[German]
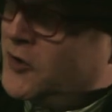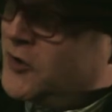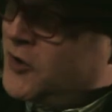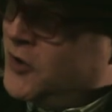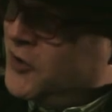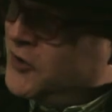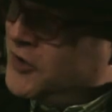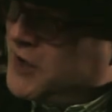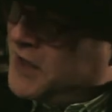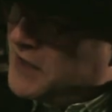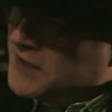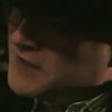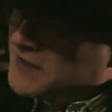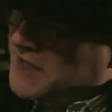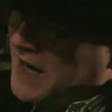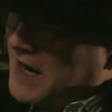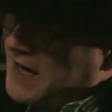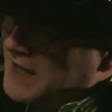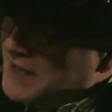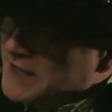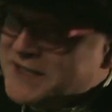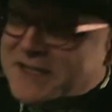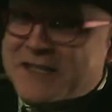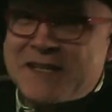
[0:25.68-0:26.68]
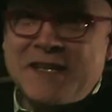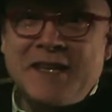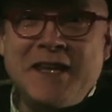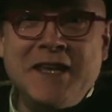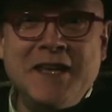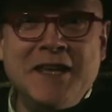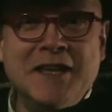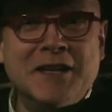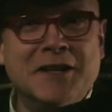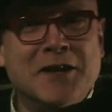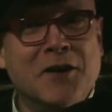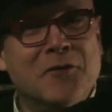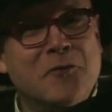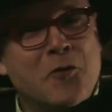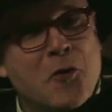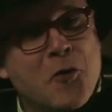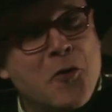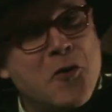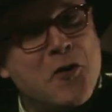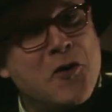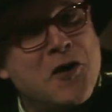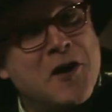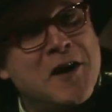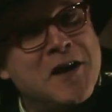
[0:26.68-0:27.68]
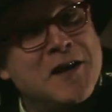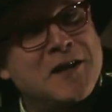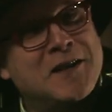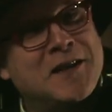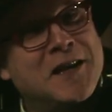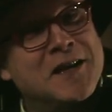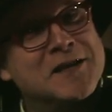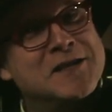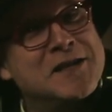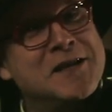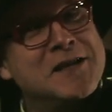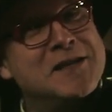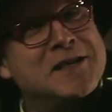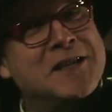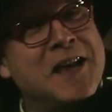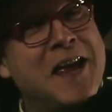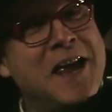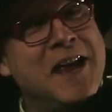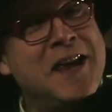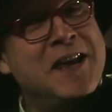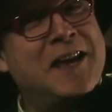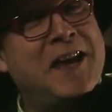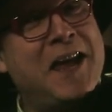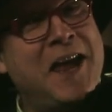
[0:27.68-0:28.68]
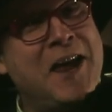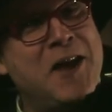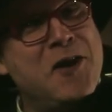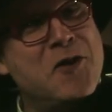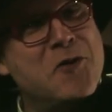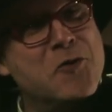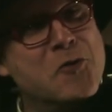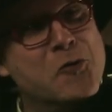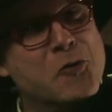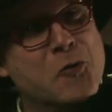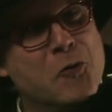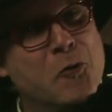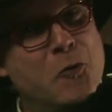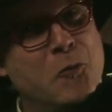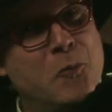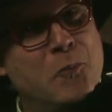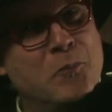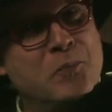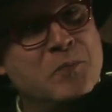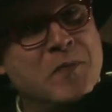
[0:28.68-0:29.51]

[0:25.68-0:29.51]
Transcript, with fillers: zu Konrad Seidels Tier der Woche. Das ist ein Känguru.